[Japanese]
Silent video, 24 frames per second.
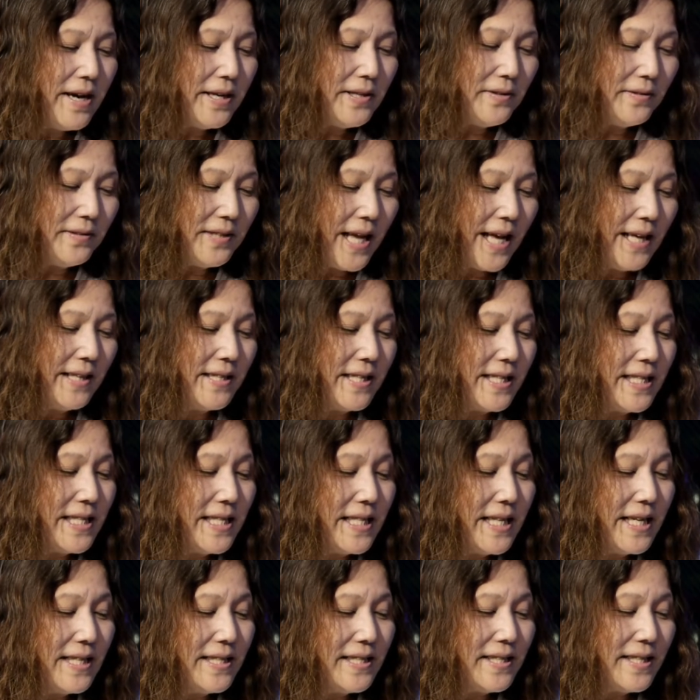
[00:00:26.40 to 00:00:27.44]
にせんにじゅうにねんしち
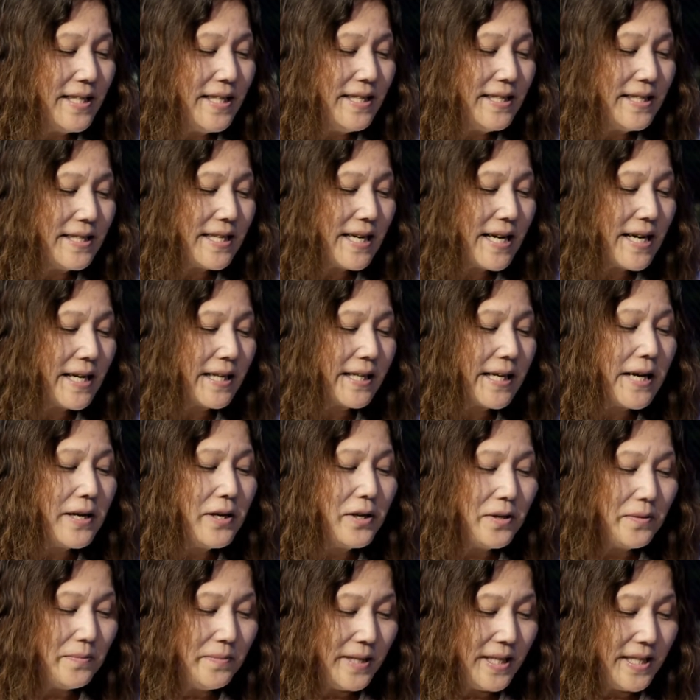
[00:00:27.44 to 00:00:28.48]
がついつか火
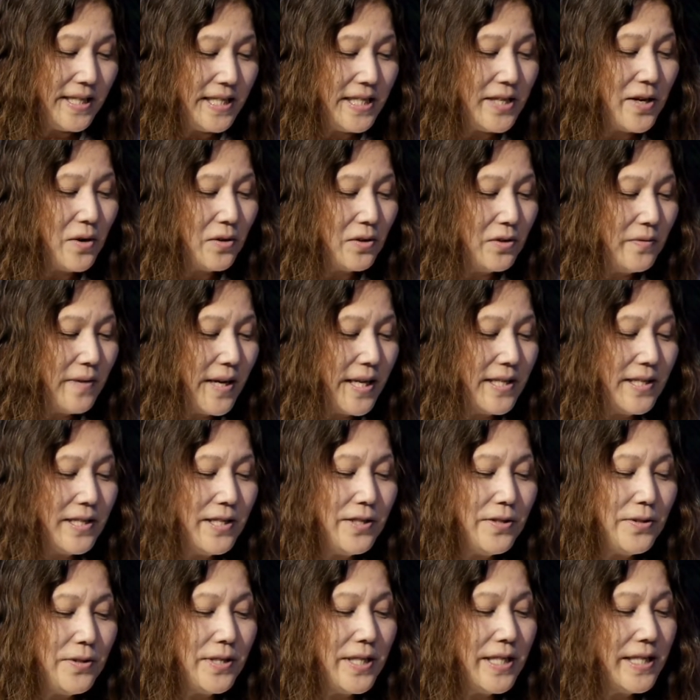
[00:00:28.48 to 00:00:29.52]
曜日、時刻は
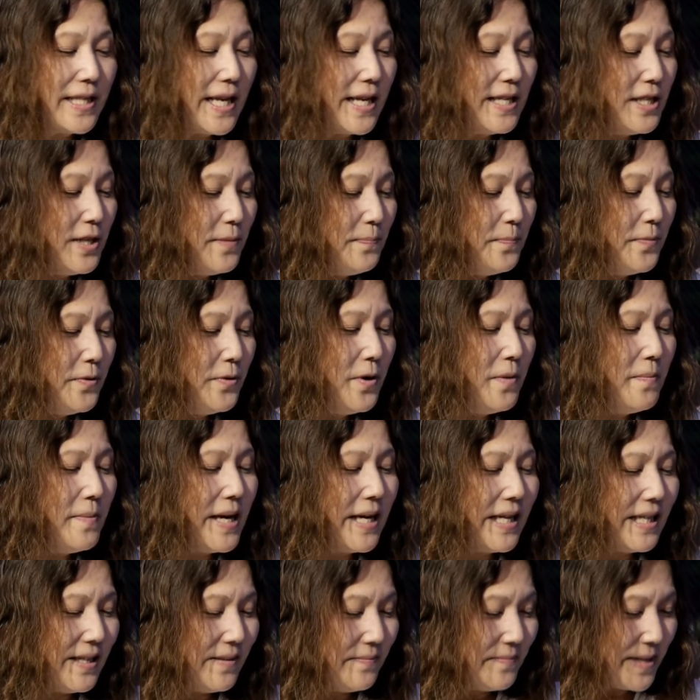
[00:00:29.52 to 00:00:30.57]
じゅうくじさんじゅっぷんを
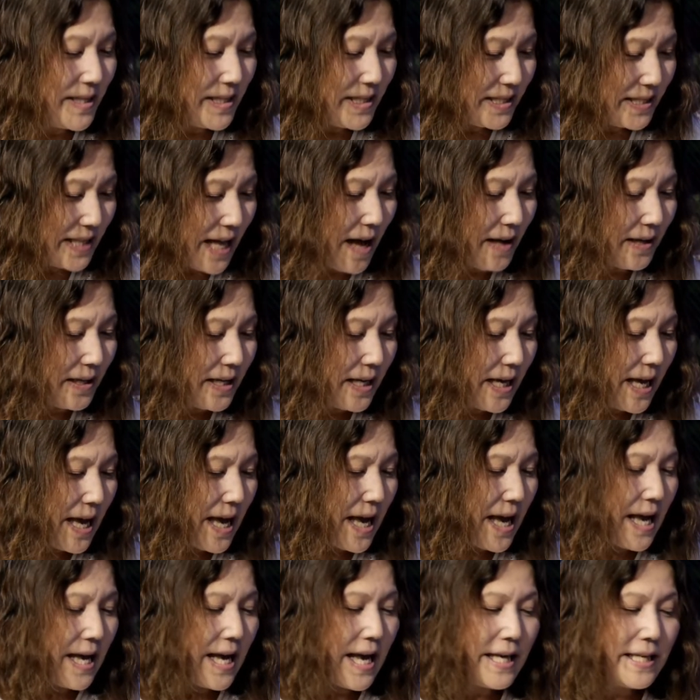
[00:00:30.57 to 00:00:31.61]
回りました。
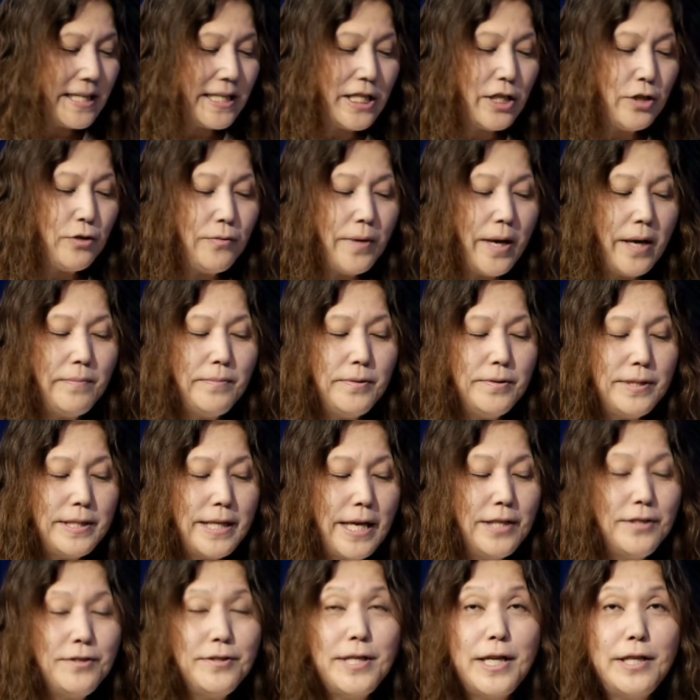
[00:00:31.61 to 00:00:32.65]
C-Web
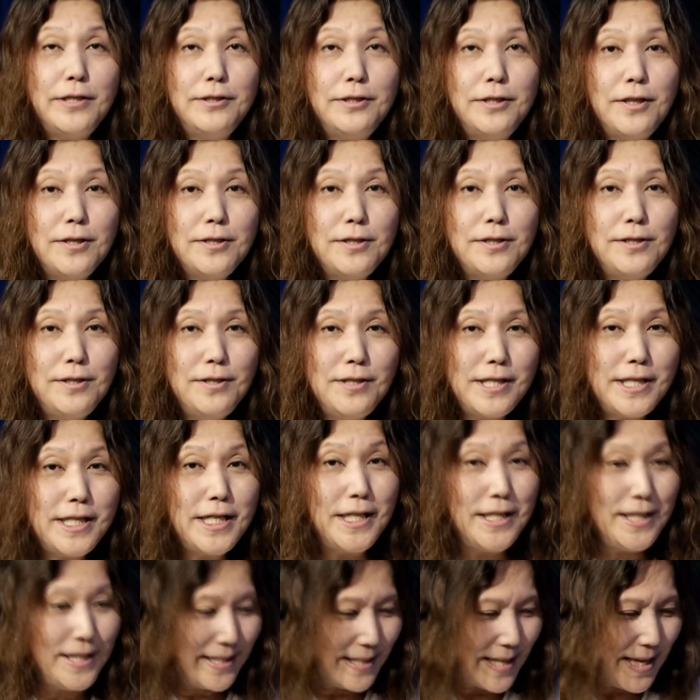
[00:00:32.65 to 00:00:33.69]
千住でクロス
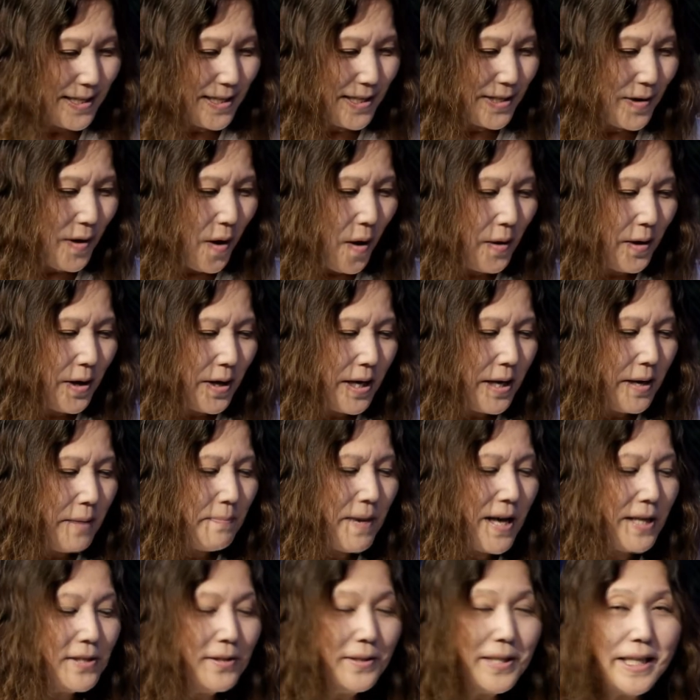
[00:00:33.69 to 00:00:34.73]
C スタジオ
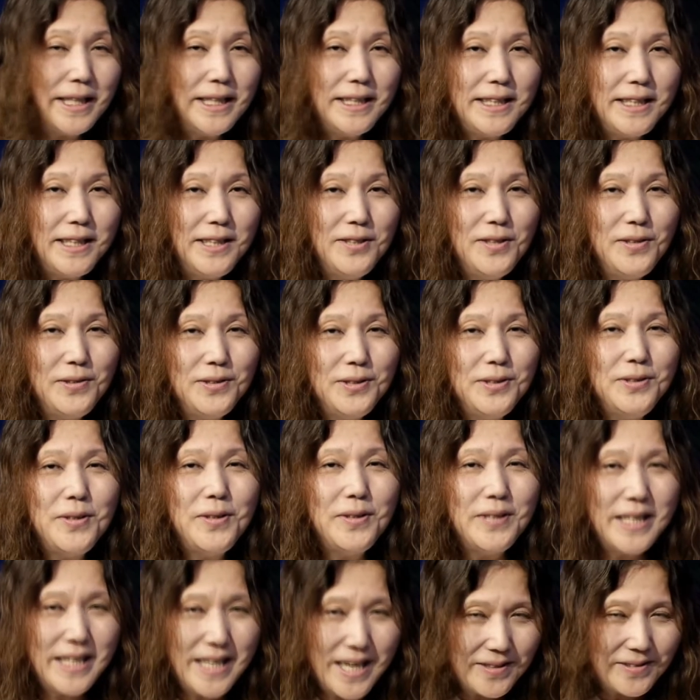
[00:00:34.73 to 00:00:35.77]
パーソナリティの工藤
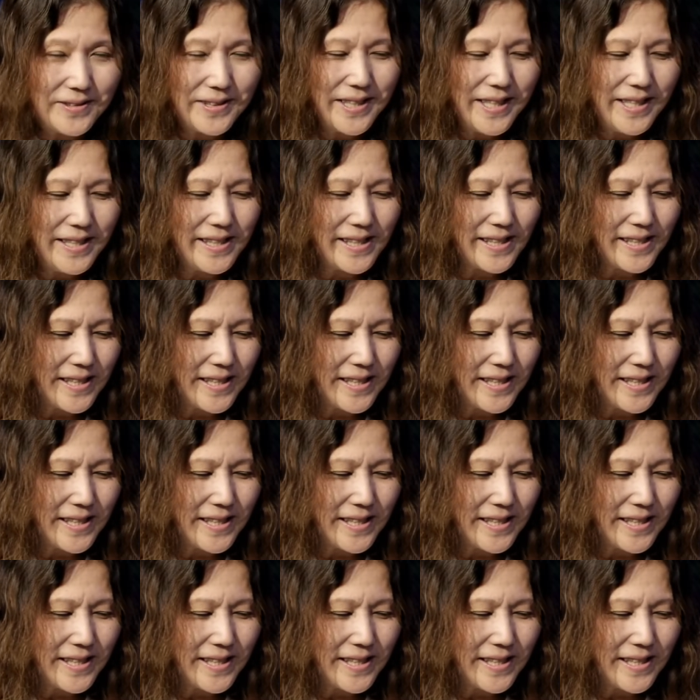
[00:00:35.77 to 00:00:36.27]
理香子です。